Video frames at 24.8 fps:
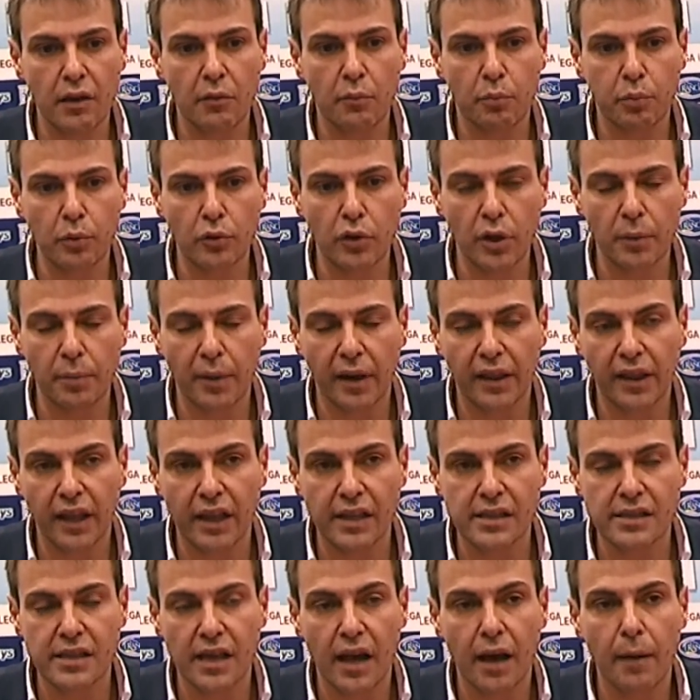un punto di
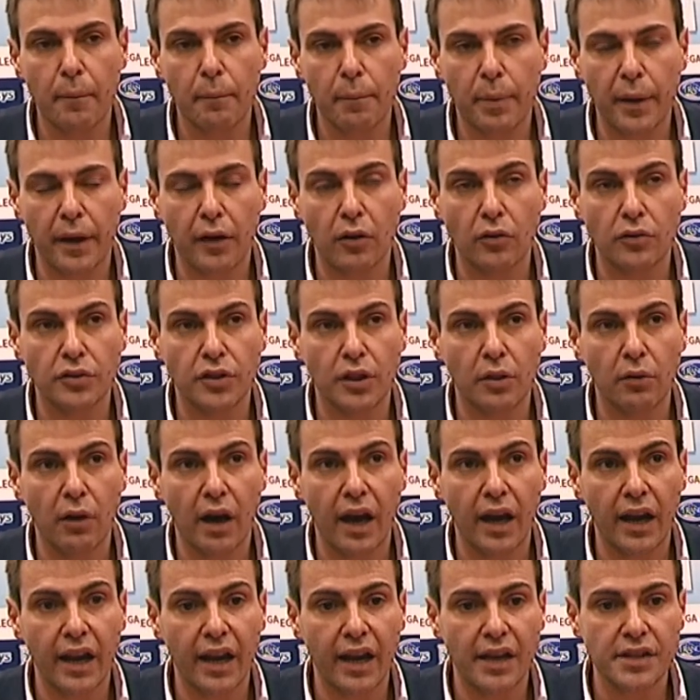partenza per
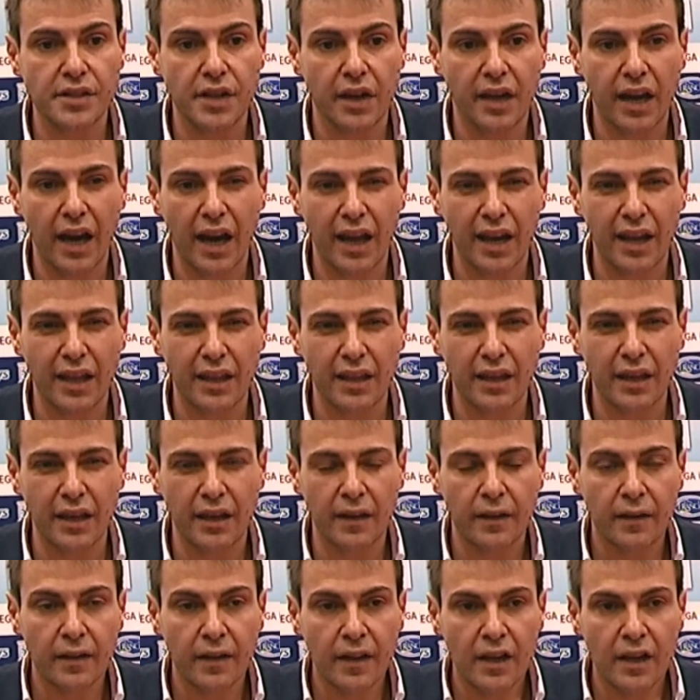continuare a cercare di